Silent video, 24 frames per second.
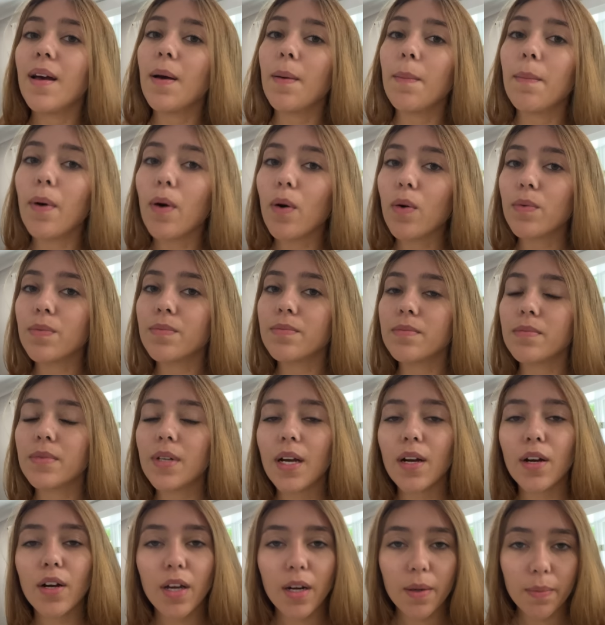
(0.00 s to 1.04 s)
Bom,
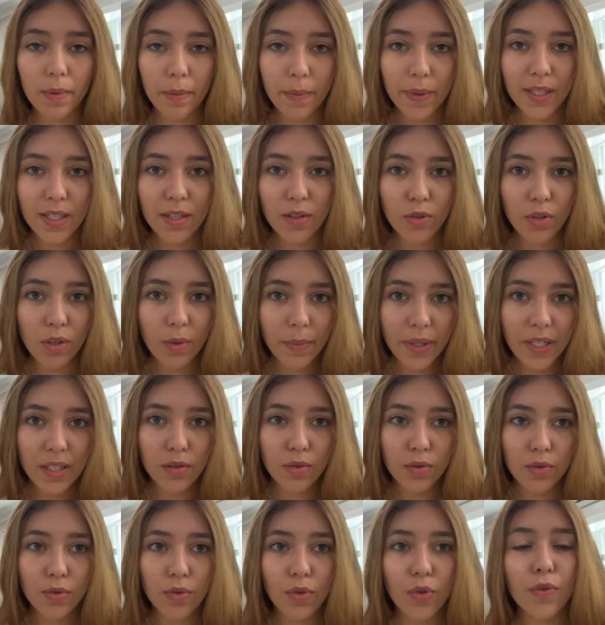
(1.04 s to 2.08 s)
agora a bebê tá
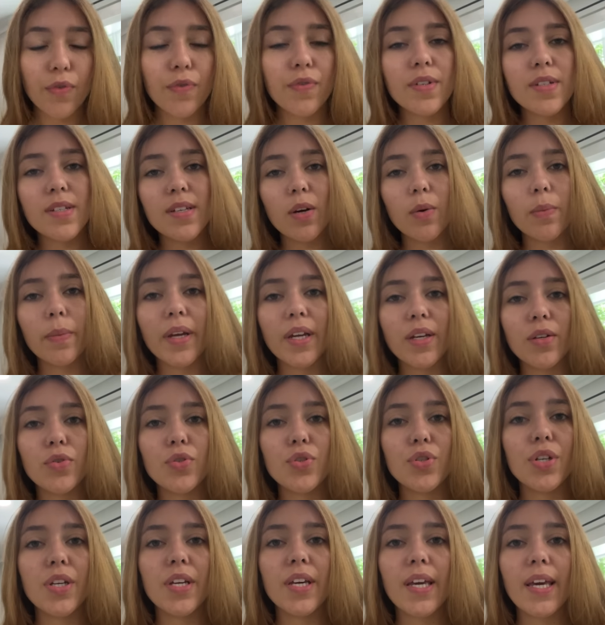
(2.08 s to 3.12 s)
dormindo
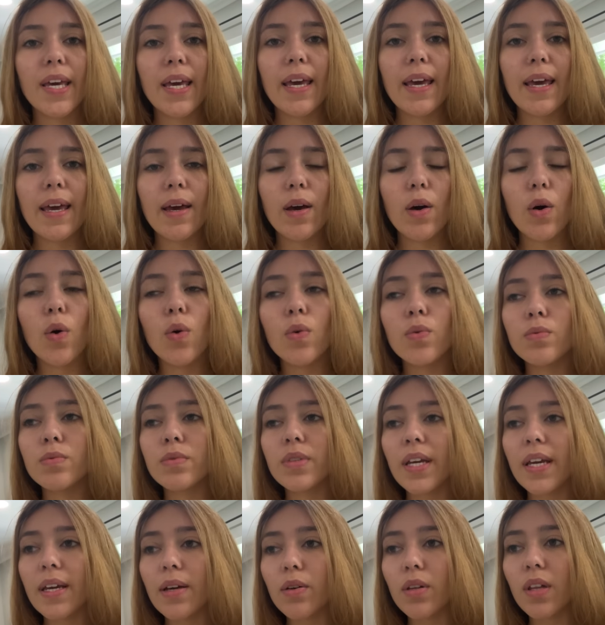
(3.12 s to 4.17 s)
oficialmente. É,
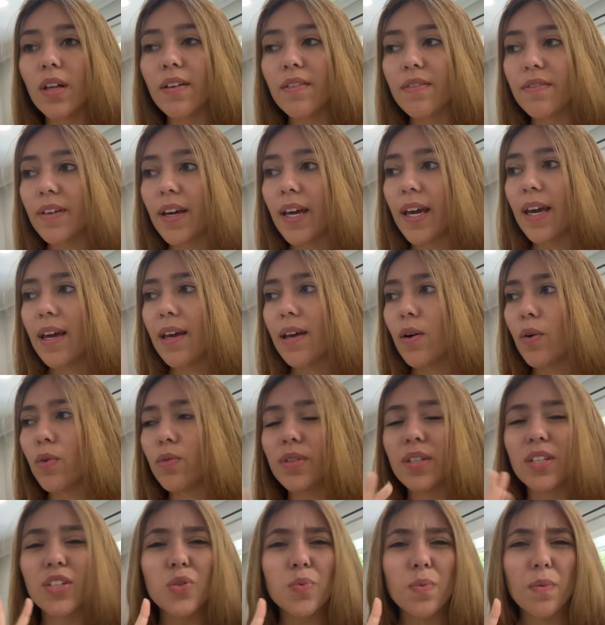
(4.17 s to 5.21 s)
ontem eu lavei,
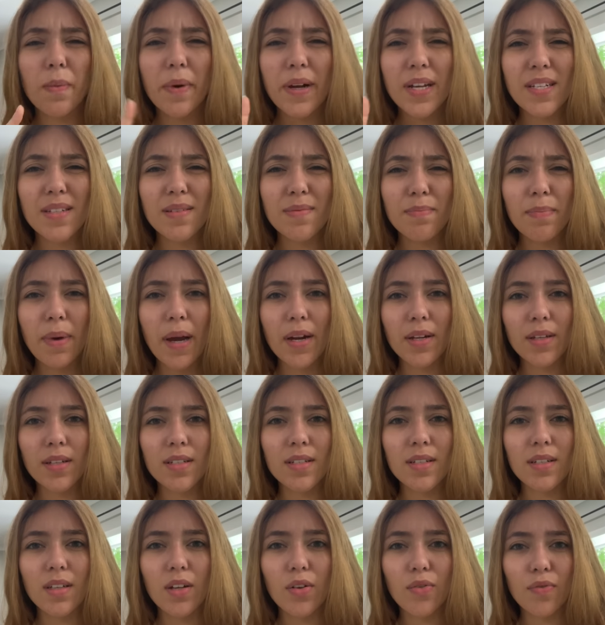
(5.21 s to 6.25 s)
ontem, tipo, mais perto,
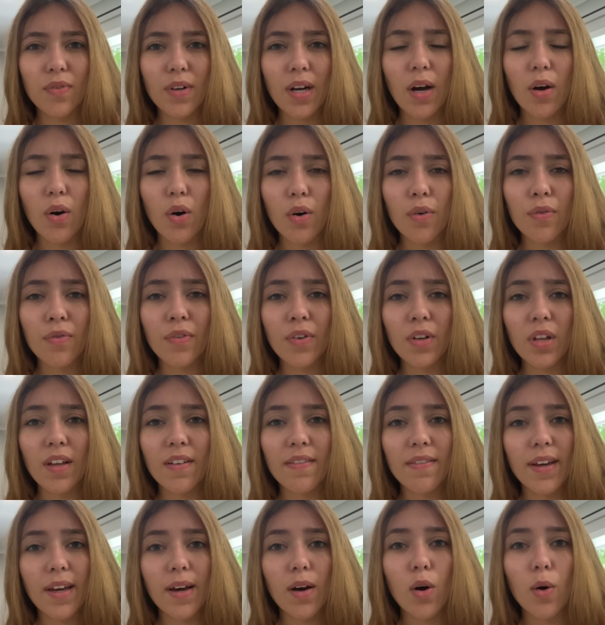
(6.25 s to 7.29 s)
assim, de eu ficar off, eu
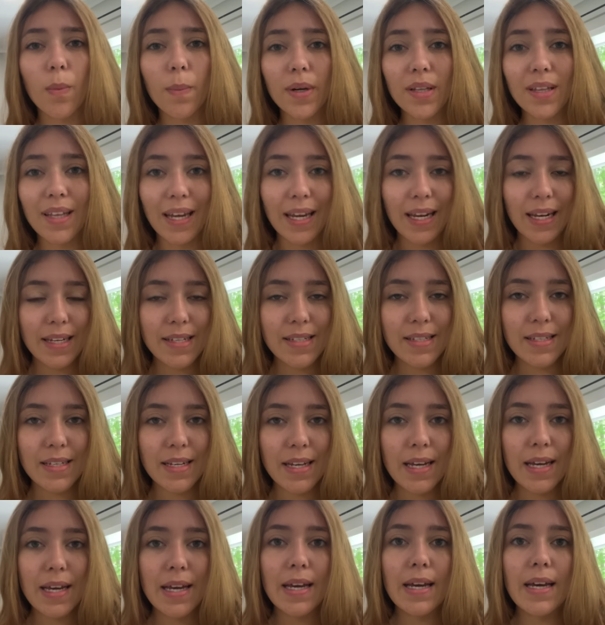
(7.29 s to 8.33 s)
lavei a roupa deles.
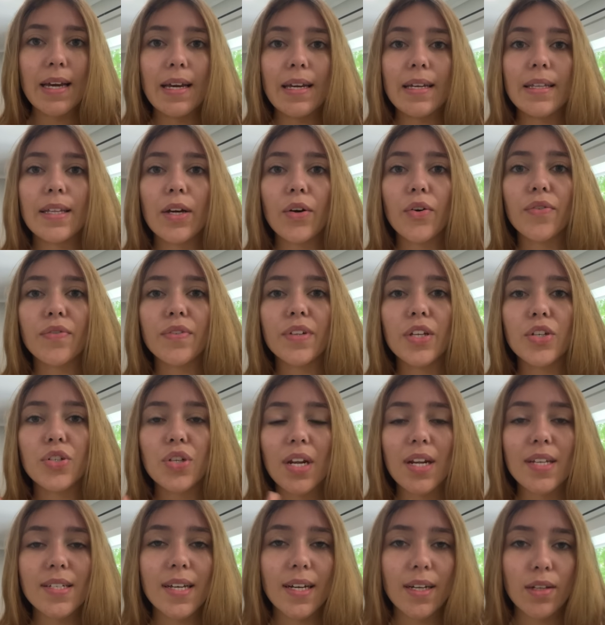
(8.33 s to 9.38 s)
Então eu vou
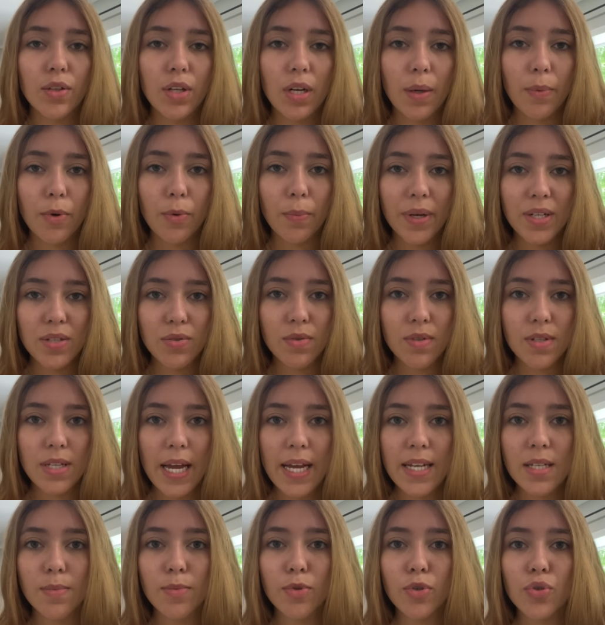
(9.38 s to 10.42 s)
deixar na secadora por mais uns
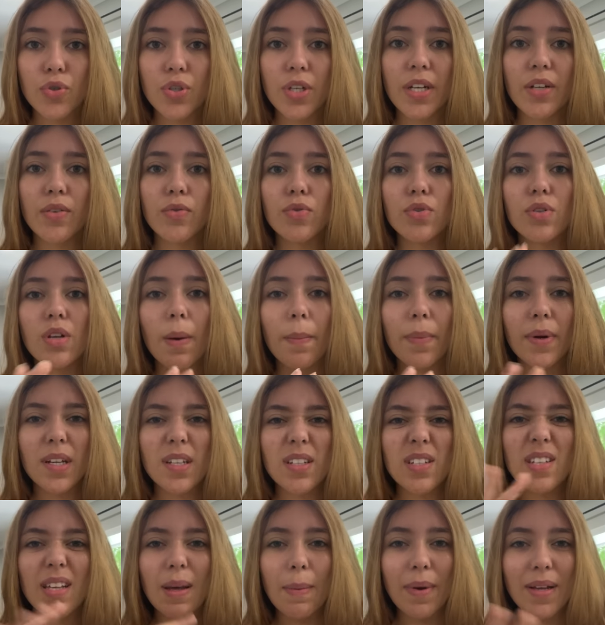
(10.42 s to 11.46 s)
10 minutinhos, só pra
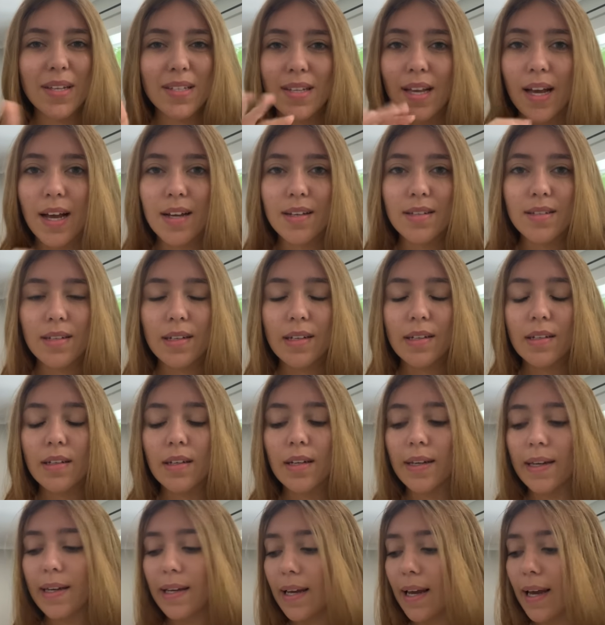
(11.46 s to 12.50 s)
desamassar assim,
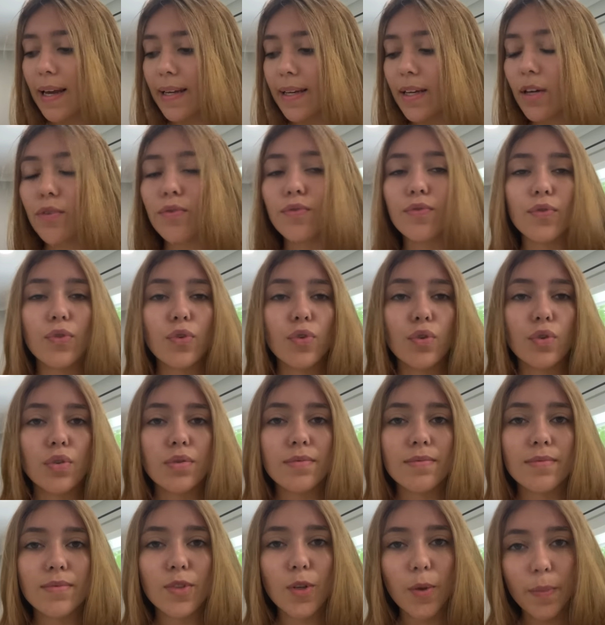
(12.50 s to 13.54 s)
e aí eu vou
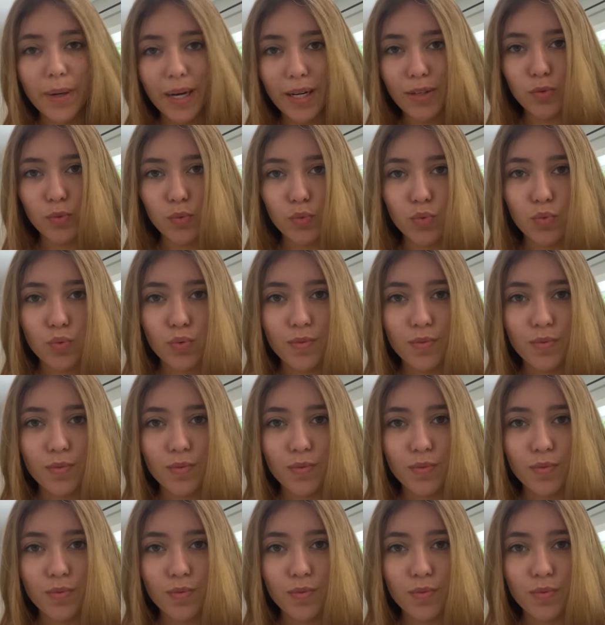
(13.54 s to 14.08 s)
dobrar tudo.